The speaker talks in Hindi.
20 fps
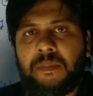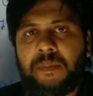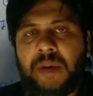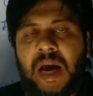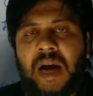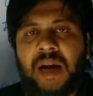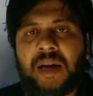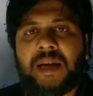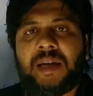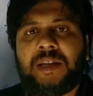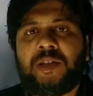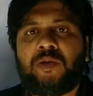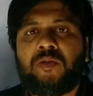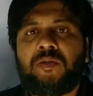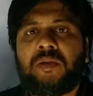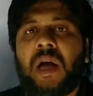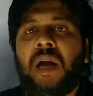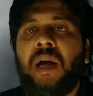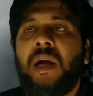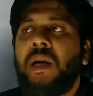बिहार का
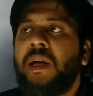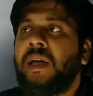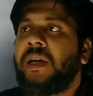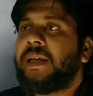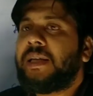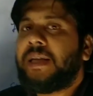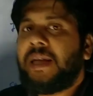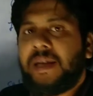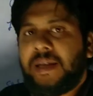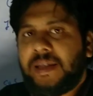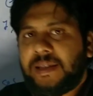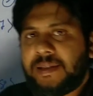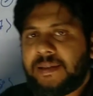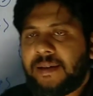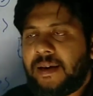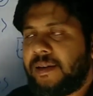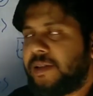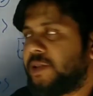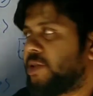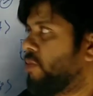इशू था ये
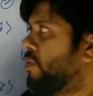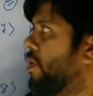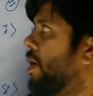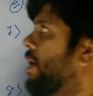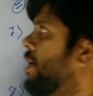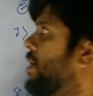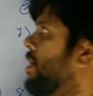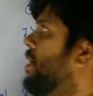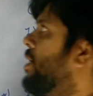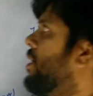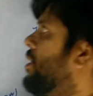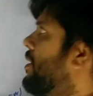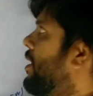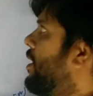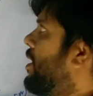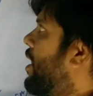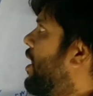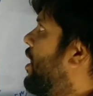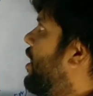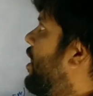नेशनल इशू है
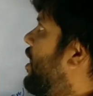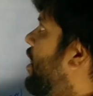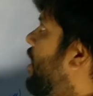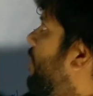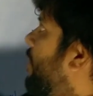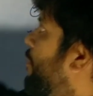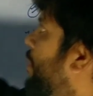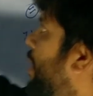देखिए ये